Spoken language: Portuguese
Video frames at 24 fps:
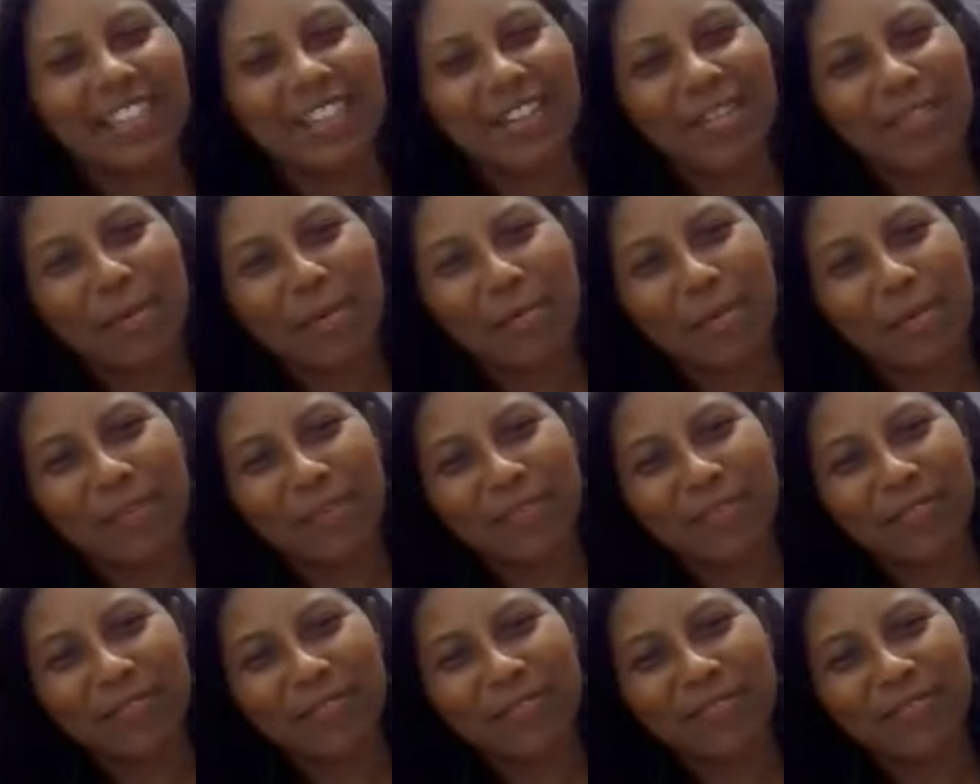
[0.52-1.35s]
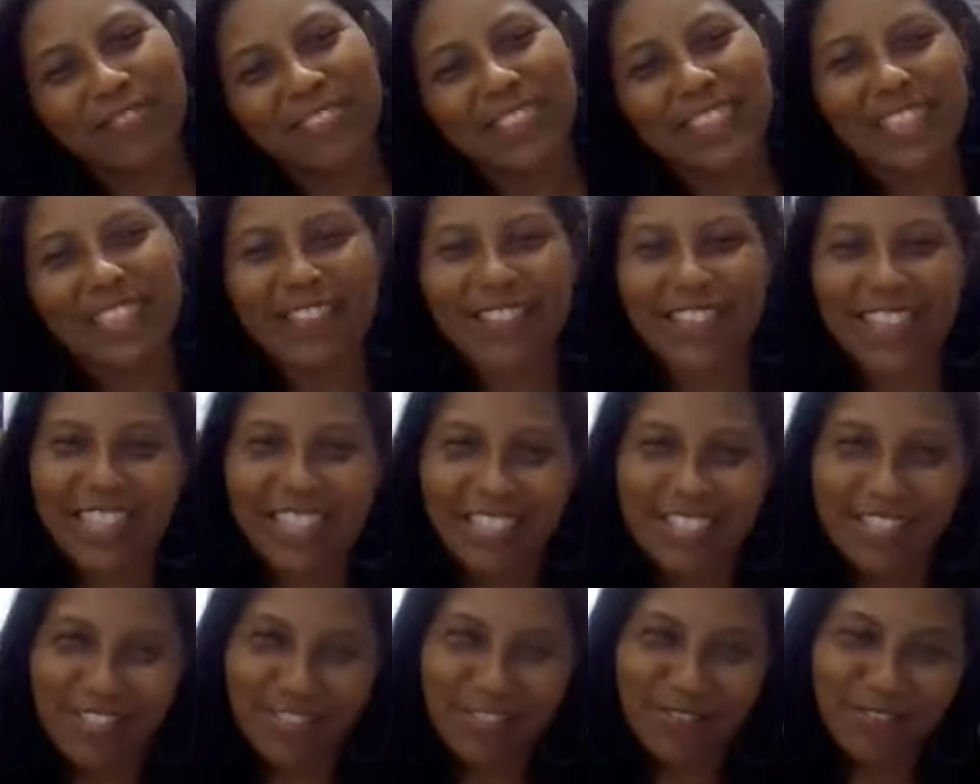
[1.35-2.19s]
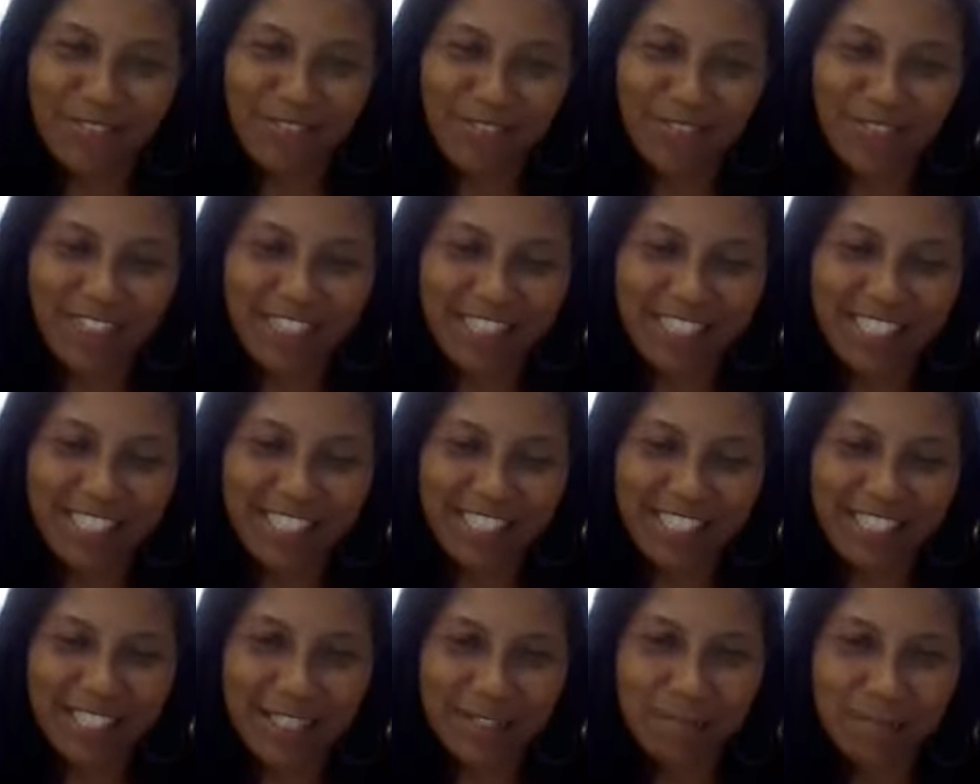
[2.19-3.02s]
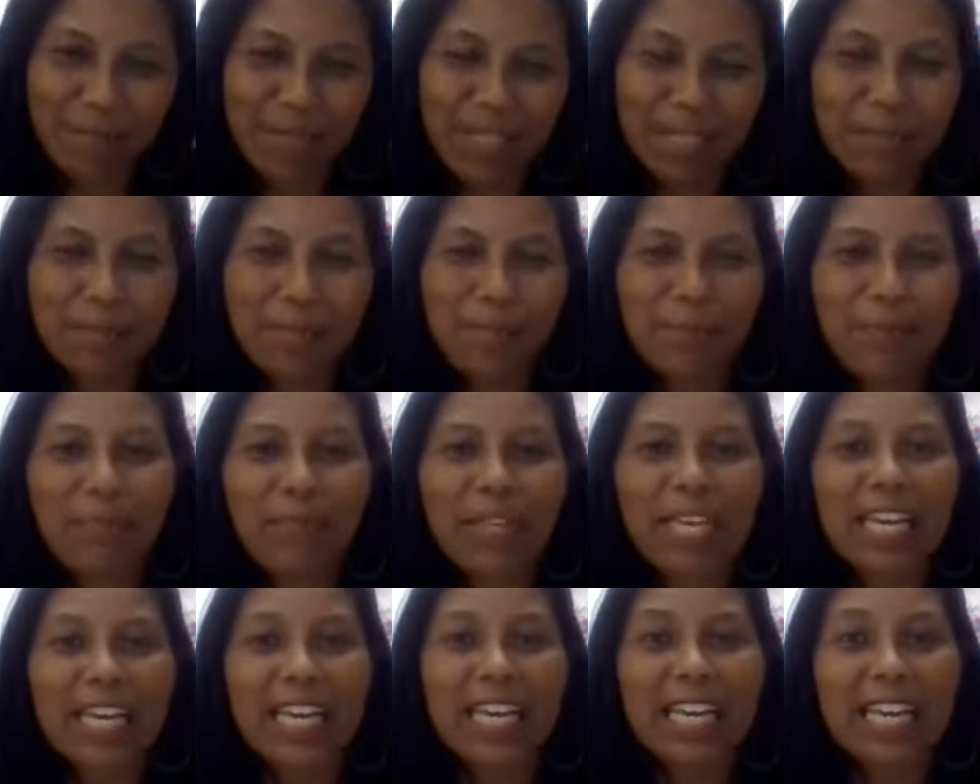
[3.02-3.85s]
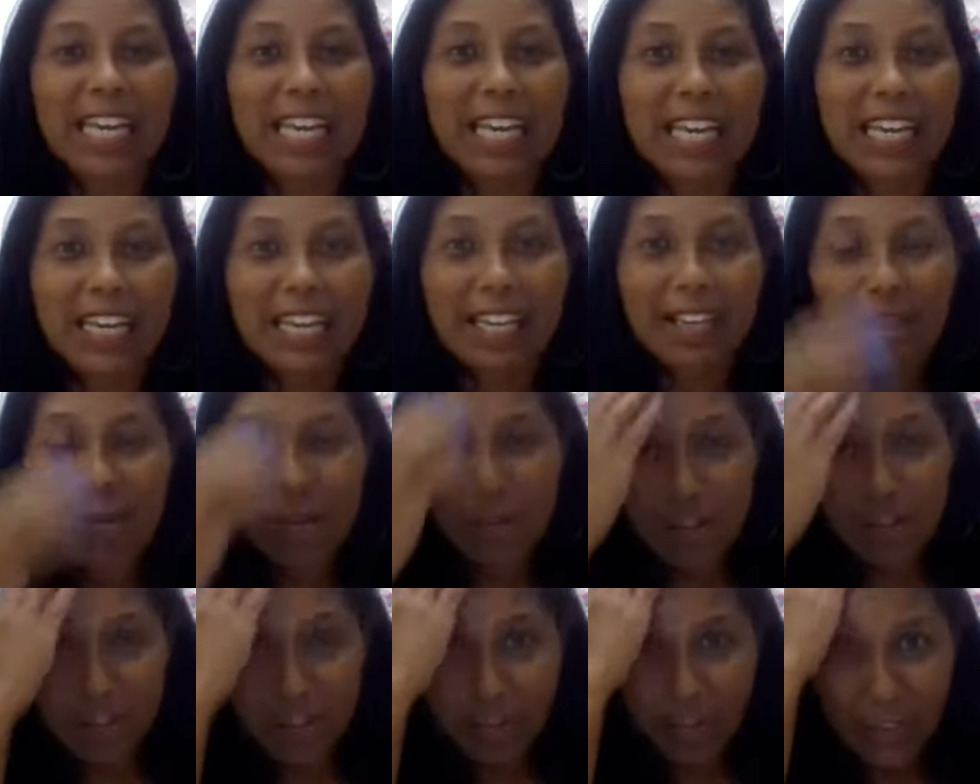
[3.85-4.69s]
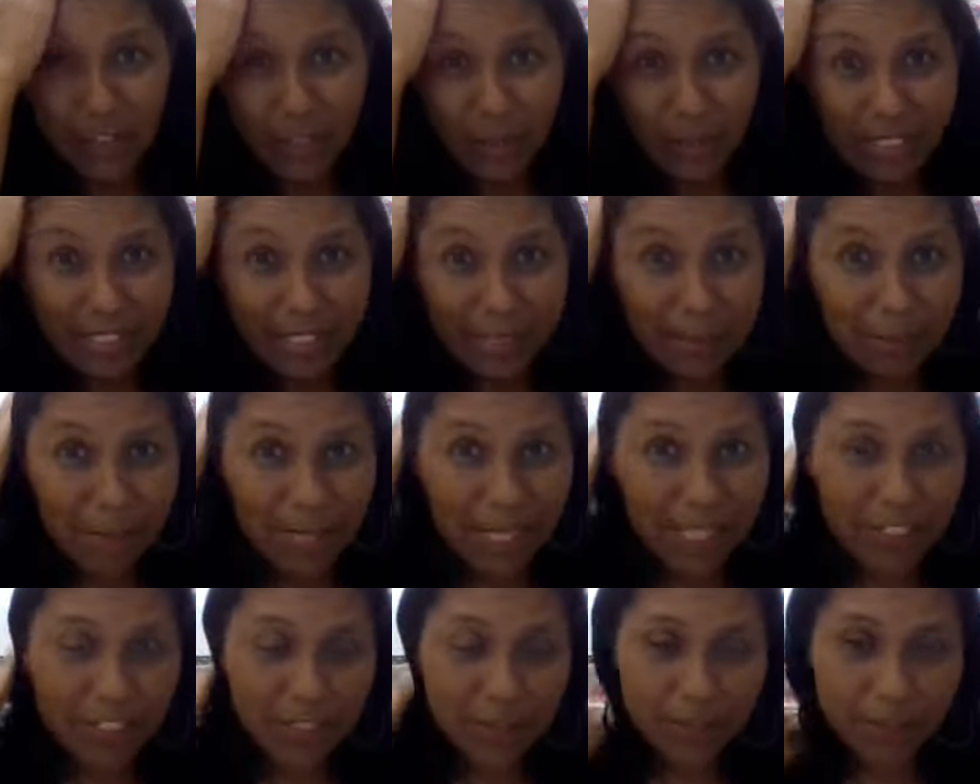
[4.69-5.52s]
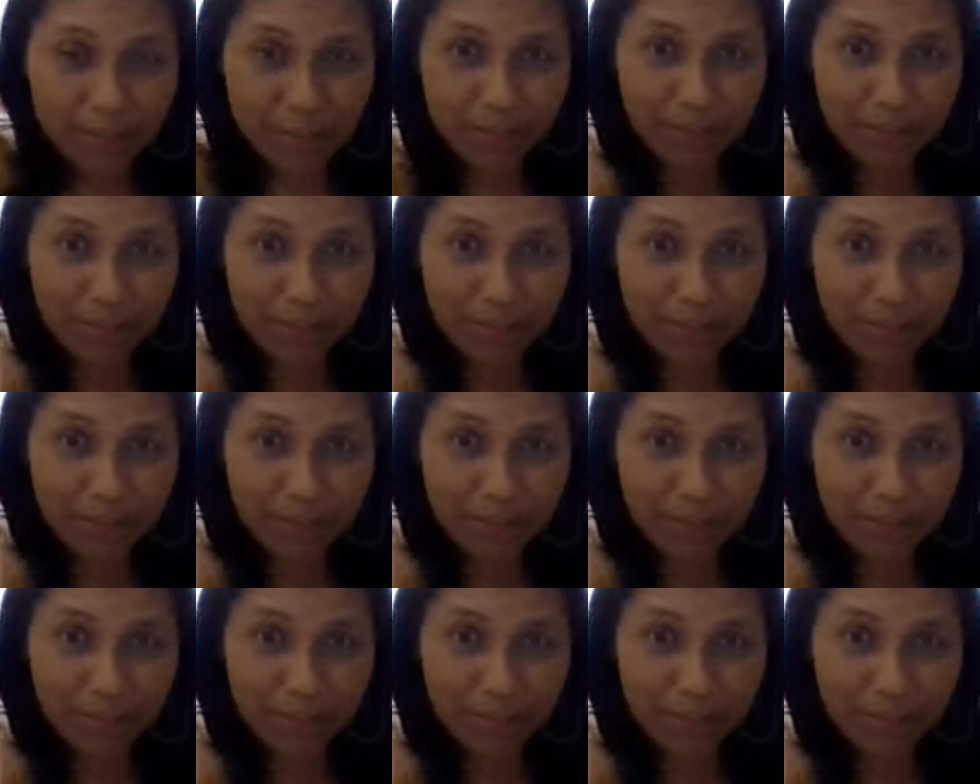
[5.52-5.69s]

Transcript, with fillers: Oi, meu povo! Eu aqui de novo com vocês, isso mesmo. E hoje eu vim com essa imagem